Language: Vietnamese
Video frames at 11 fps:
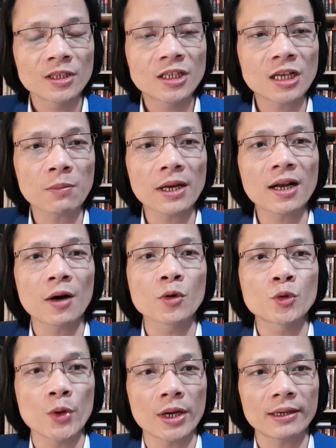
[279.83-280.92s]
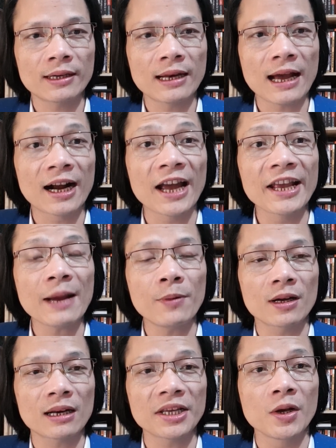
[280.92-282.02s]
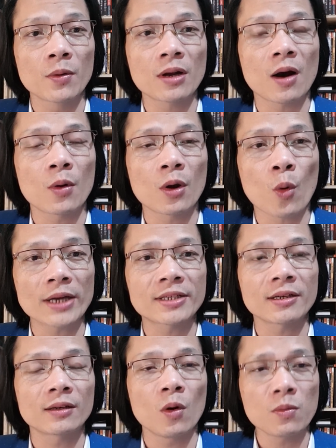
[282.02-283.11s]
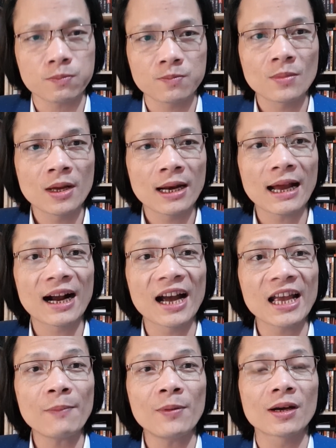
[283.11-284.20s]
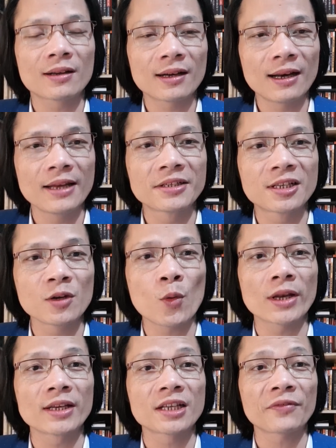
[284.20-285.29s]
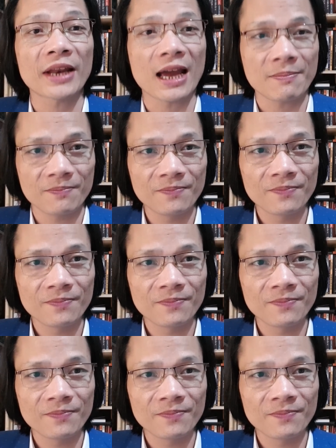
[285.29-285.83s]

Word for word: trong cái câu chuyện là gây áp lực, là yêu cầu là ngoại trưởng Úc là gây áp lực lên chính quyền nhân dân Việt Nam